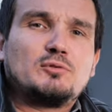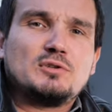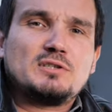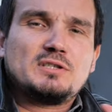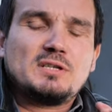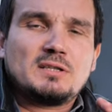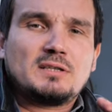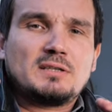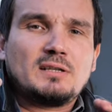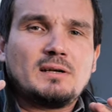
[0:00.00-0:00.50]
то
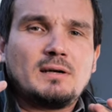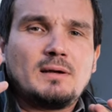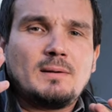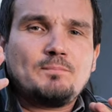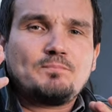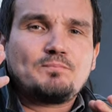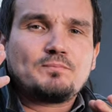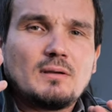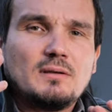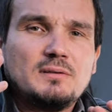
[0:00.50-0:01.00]
есть это
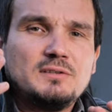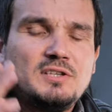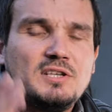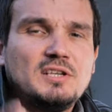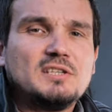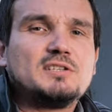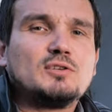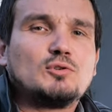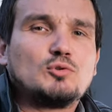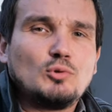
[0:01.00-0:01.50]

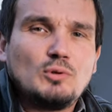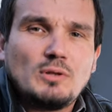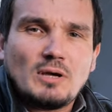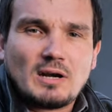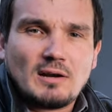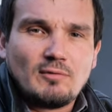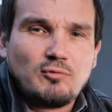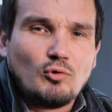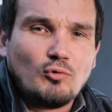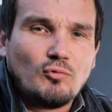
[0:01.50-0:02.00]
10
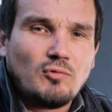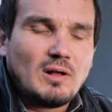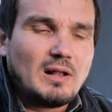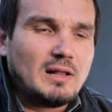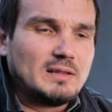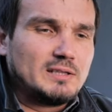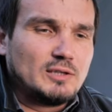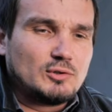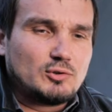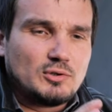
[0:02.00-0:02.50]
ударов
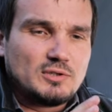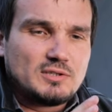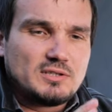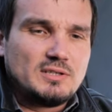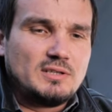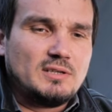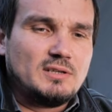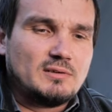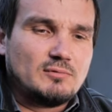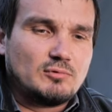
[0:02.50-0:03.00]
кувалды, то есть
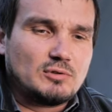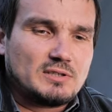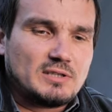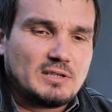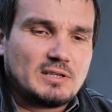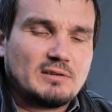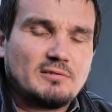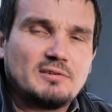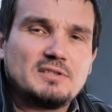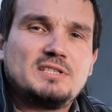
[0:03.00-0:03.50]
и вот
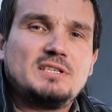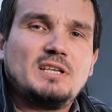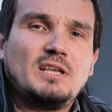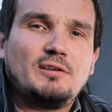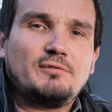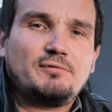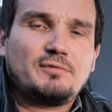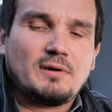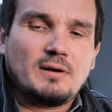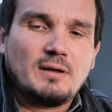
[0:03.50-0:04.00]
этого
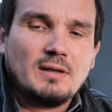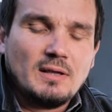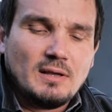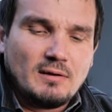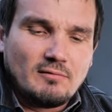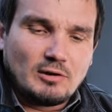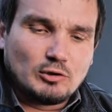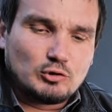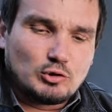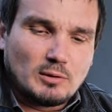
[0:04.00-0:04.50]
сейфа,
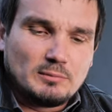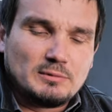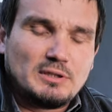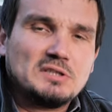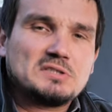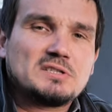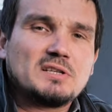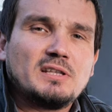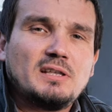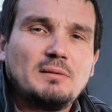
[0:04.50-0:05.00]
в котором
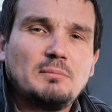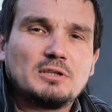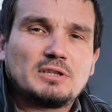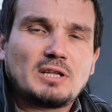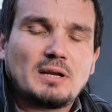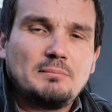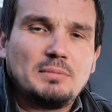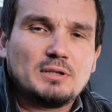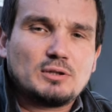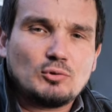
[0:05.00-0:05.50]
3
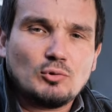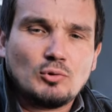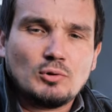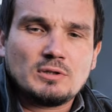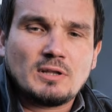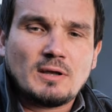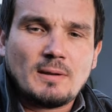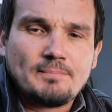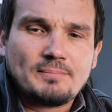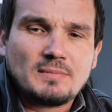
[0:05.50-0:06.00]
сантиметра
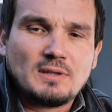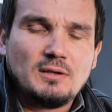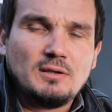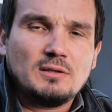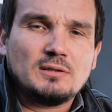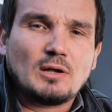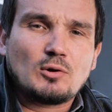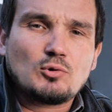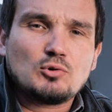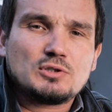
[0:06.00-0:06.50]
бетона
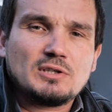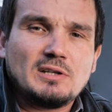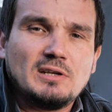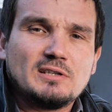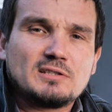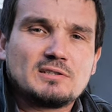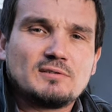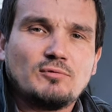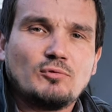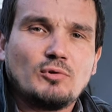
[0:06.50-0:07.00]
и наружный
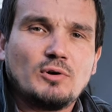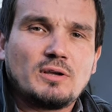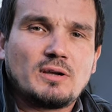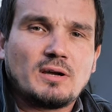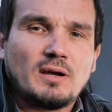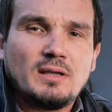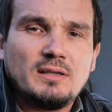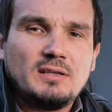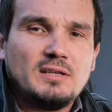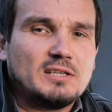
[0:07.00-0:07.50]
лист
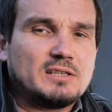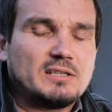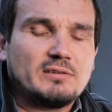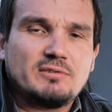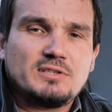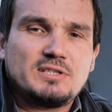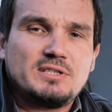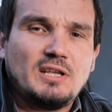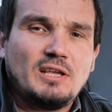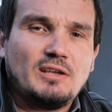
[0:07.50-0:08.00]
двойка, и
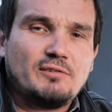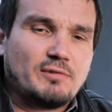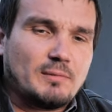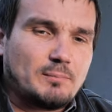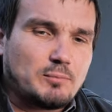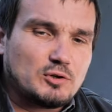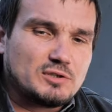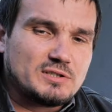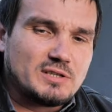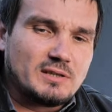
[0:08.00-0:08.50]
этого сейфа
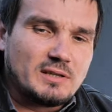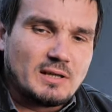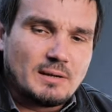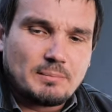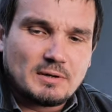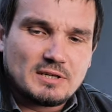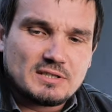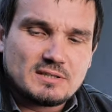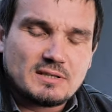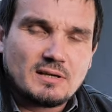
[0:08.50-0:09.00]

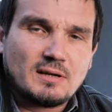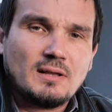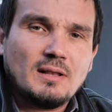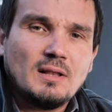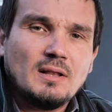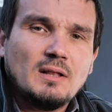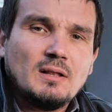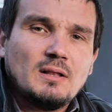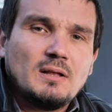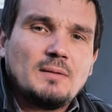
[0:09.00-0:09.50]
просто-напросто
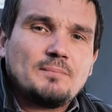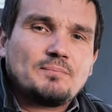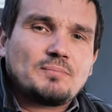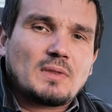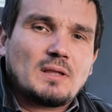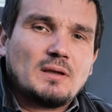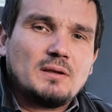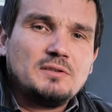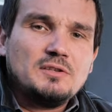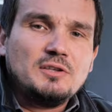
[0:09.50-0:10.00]
э,